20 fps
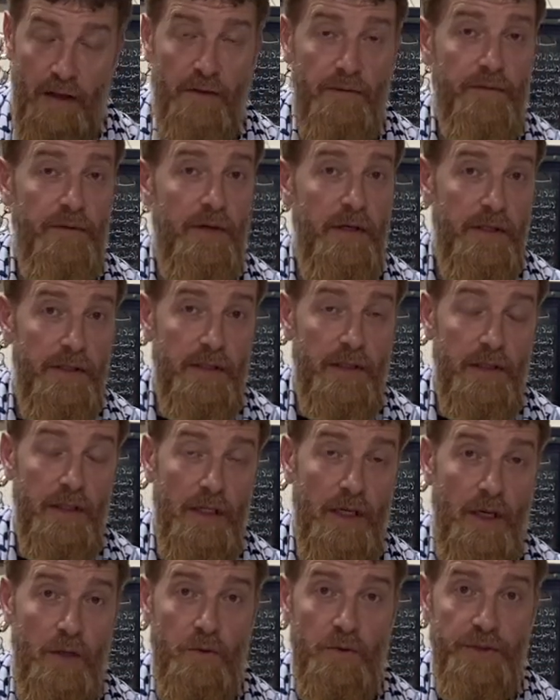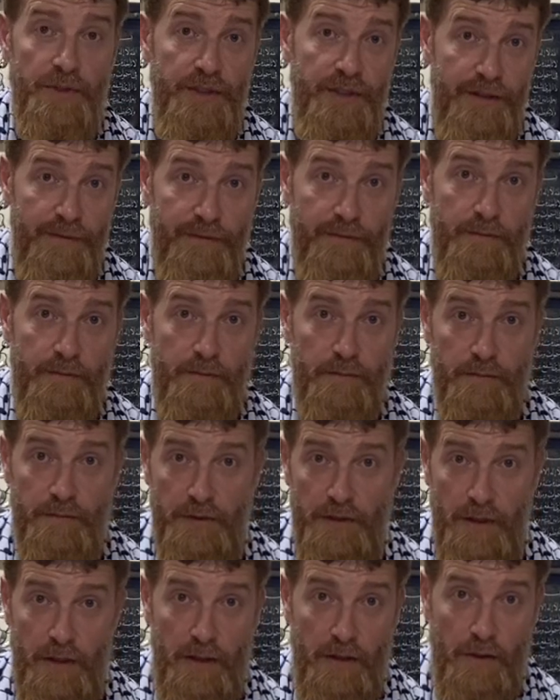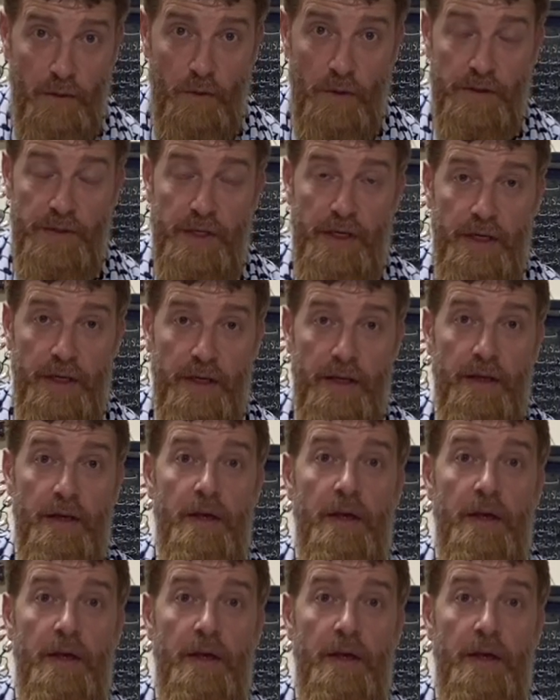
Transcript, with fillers: فاضي او نظيف من الوسخ